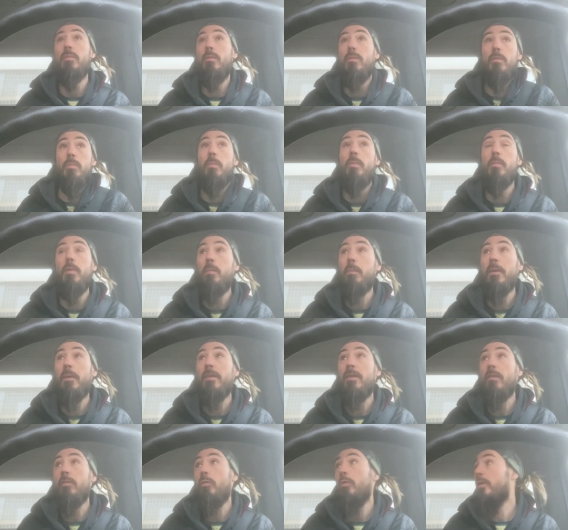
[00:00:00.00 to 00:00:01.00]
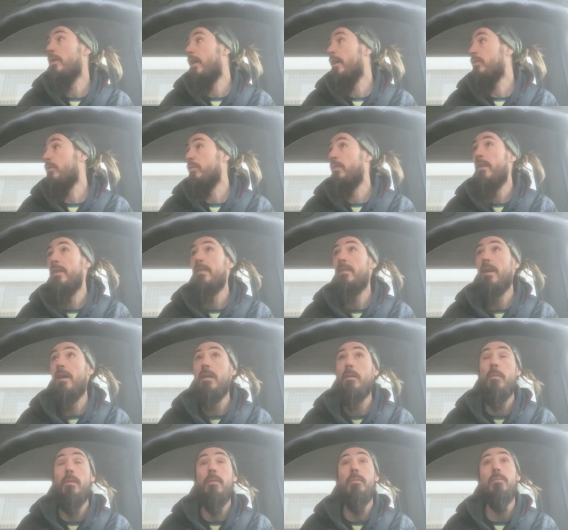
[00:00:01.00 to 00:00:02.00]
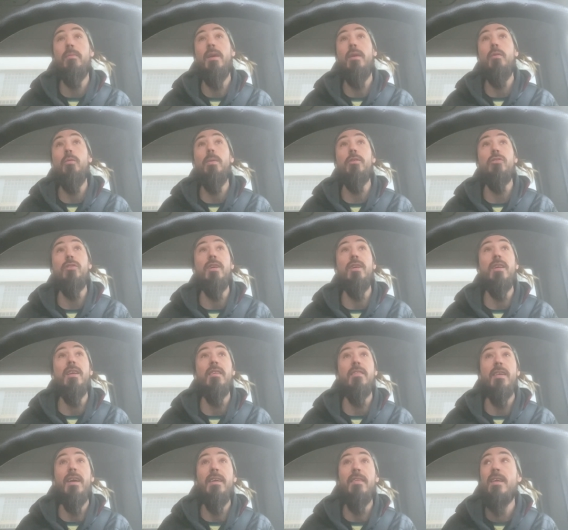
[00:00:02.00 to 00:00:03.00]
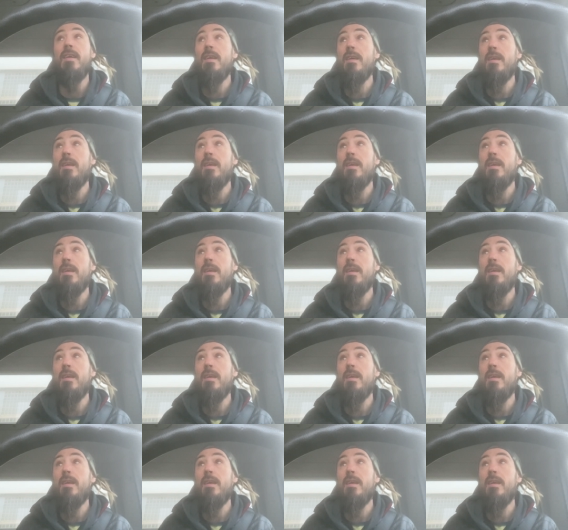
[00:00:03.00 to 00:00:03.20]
ich, mich bringt das so in Rage, wenn ich da jemandem gegenüberstehe, der sagt,